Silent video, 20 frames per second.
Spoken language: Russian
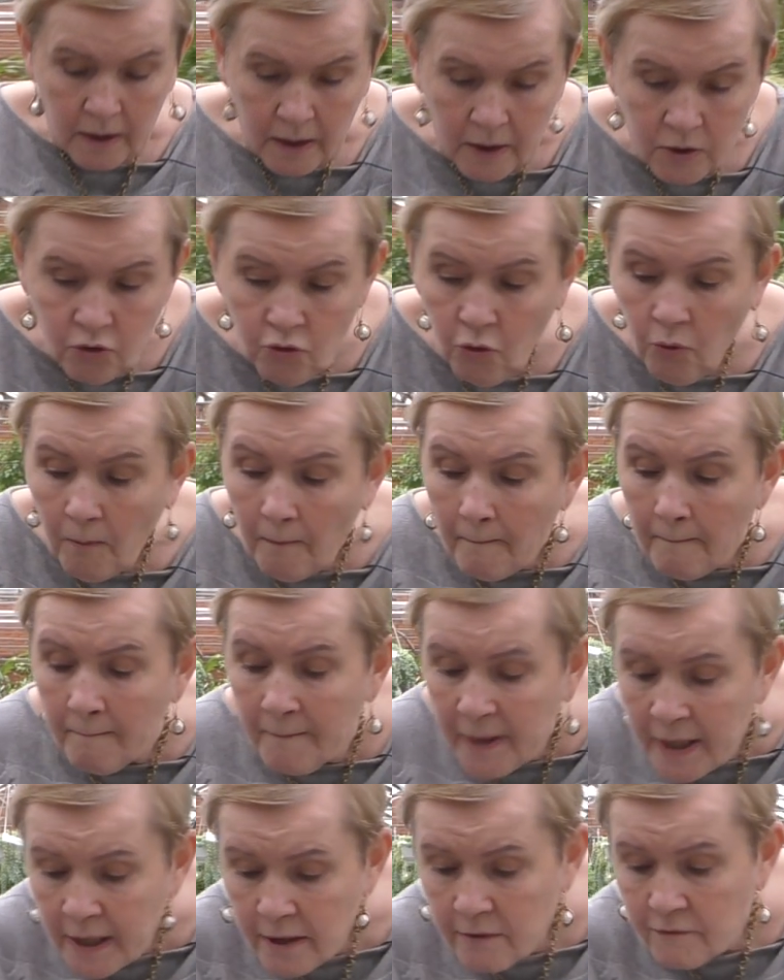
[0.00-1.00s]
ну,
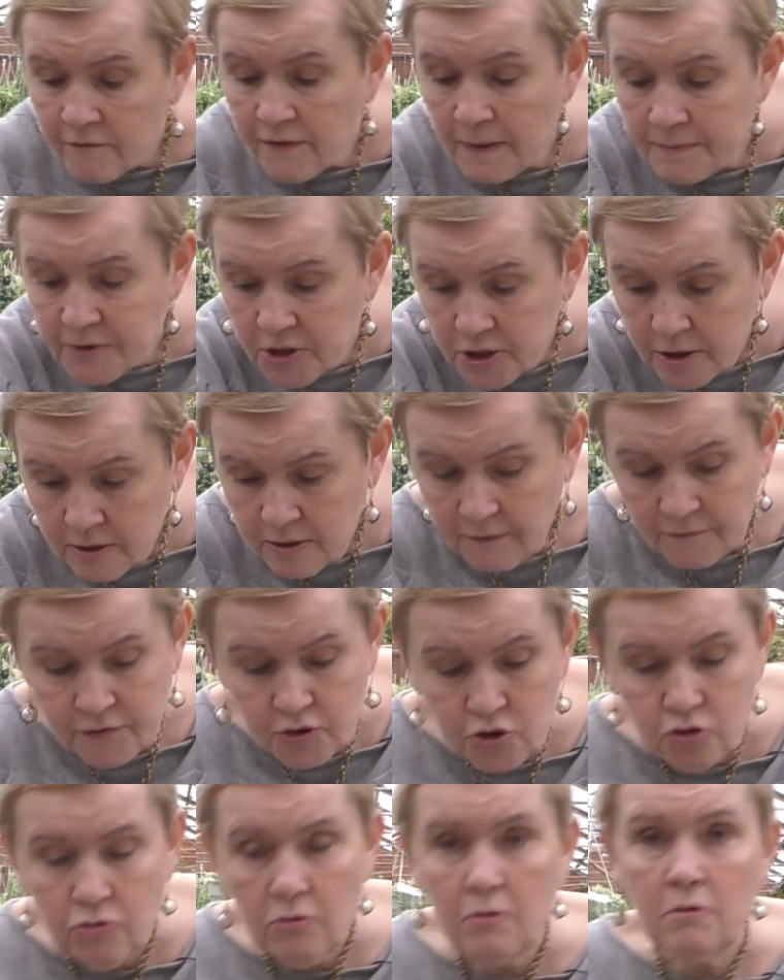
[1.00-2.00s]
мы вообще-то
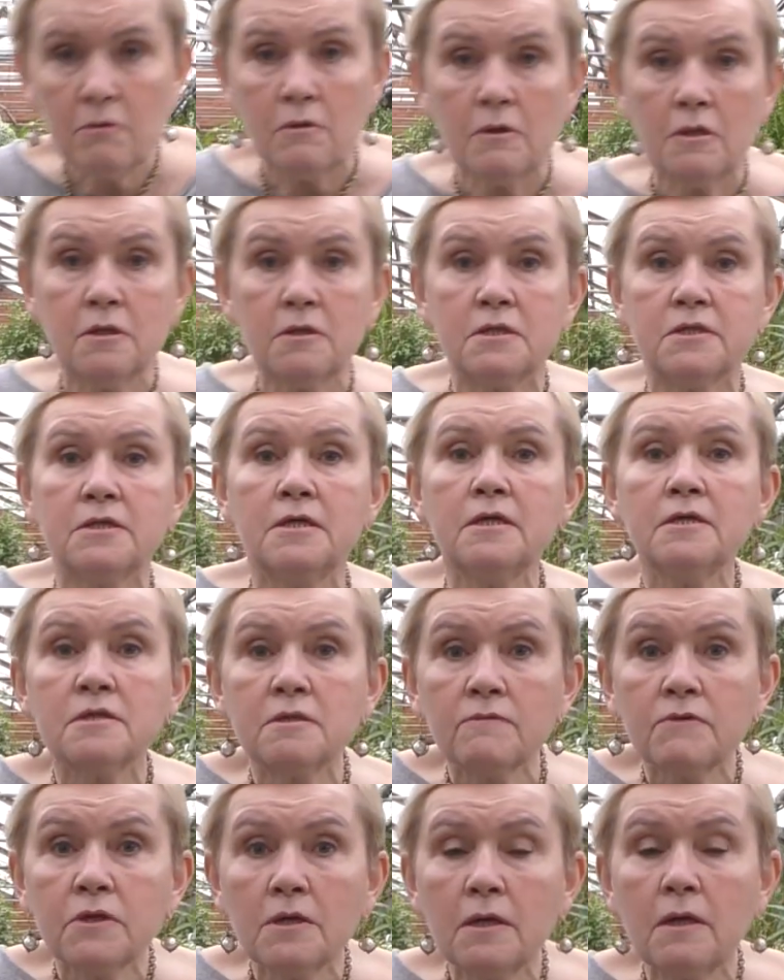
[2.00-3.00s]
все,
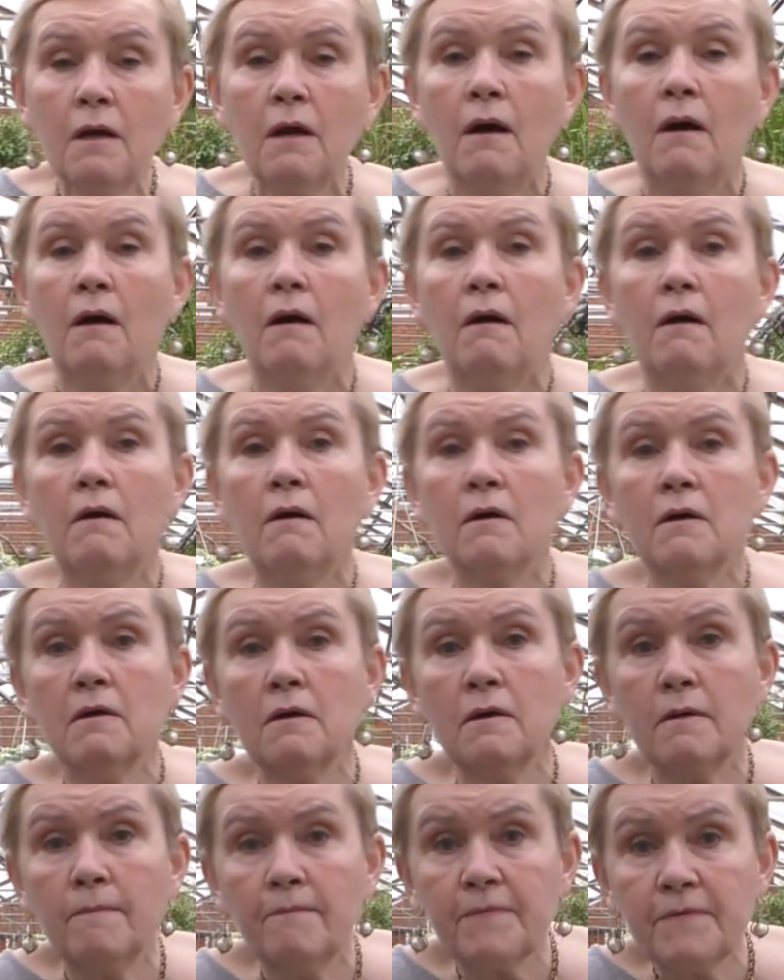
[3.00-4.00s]
естественно,
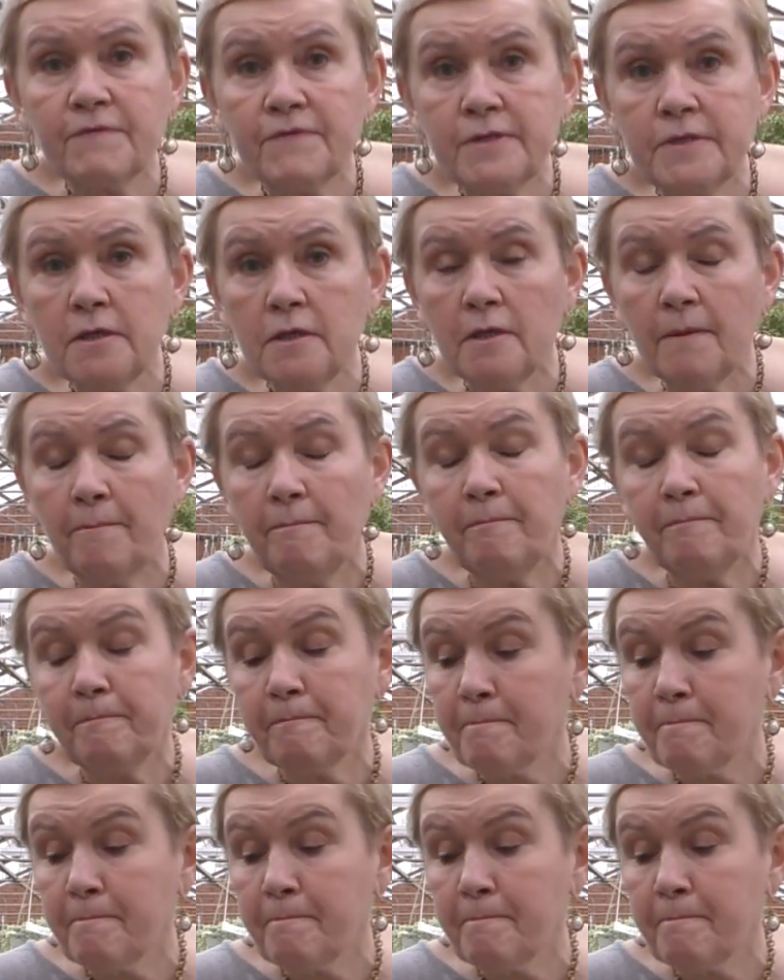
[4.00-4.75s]
а, все